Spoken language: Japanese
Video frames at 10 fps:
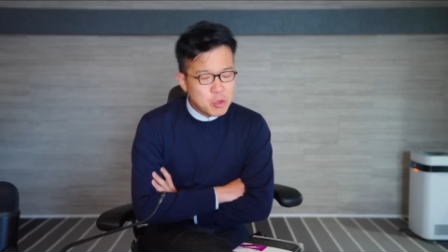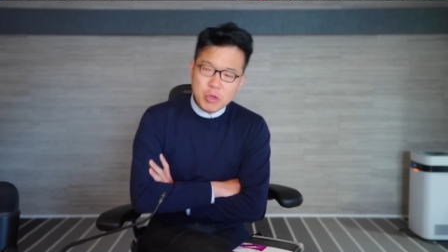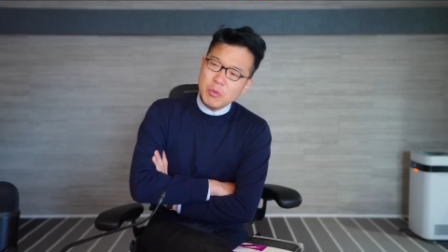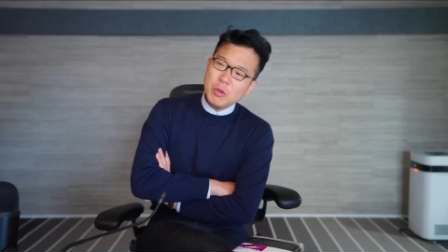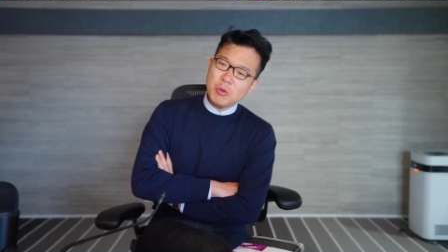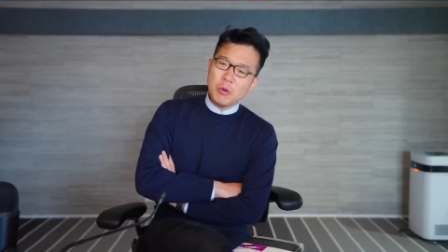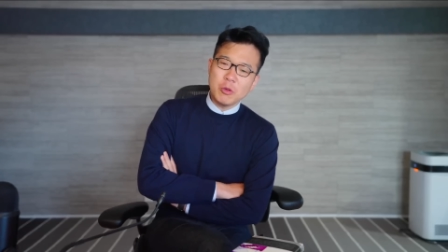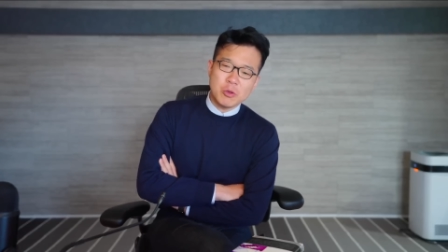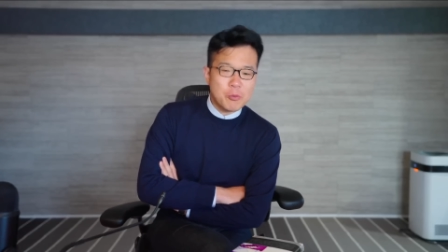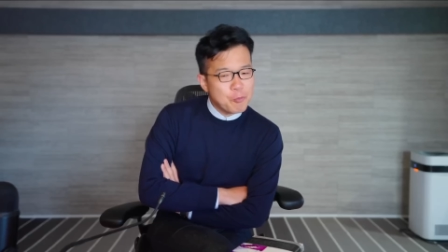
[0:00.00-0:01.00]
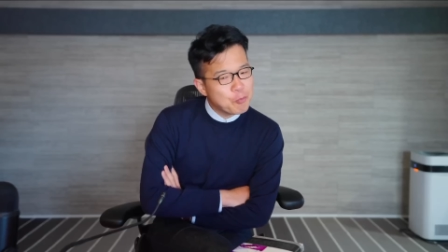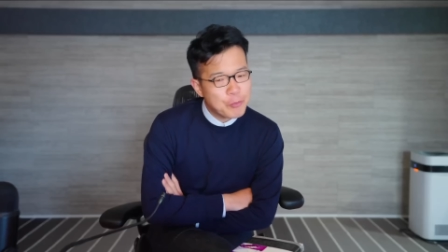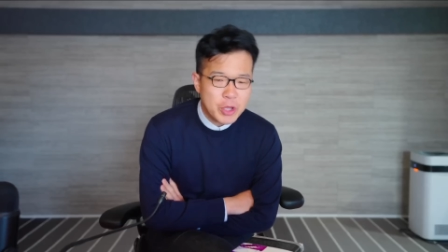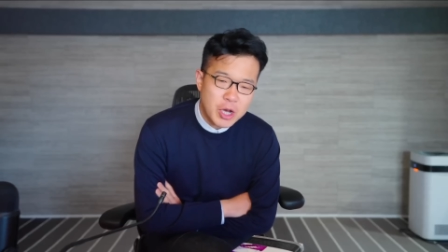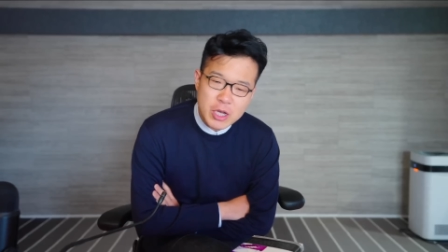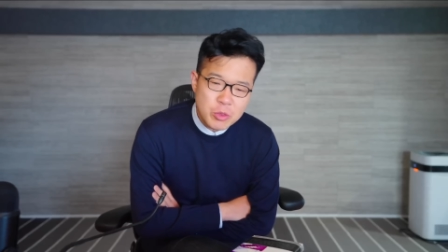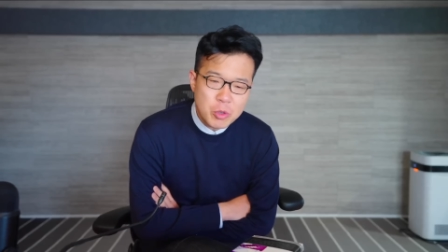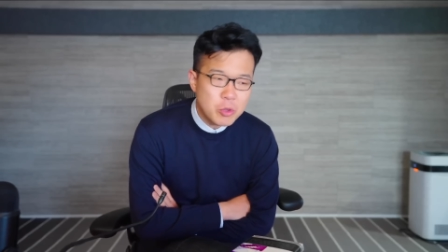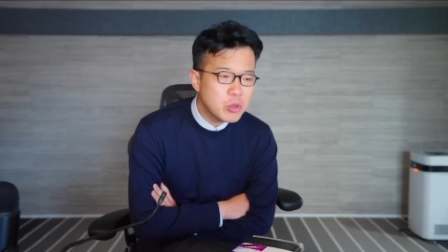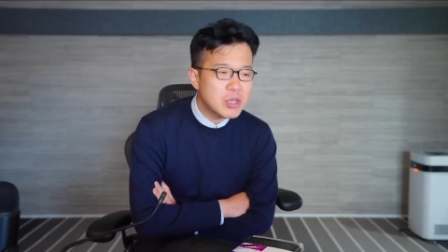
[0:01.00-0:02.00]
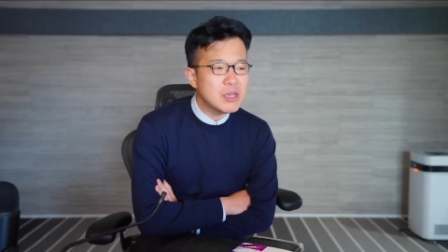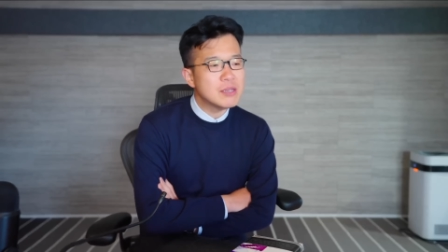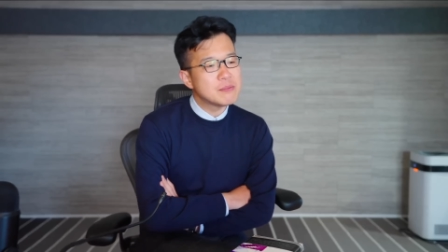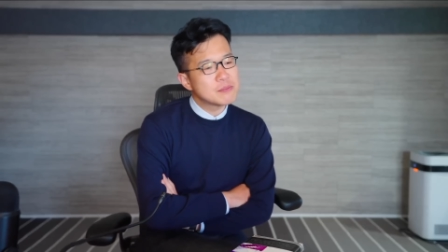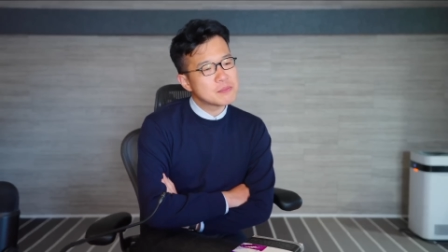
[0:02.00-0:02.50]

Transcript: 供の頃の感動って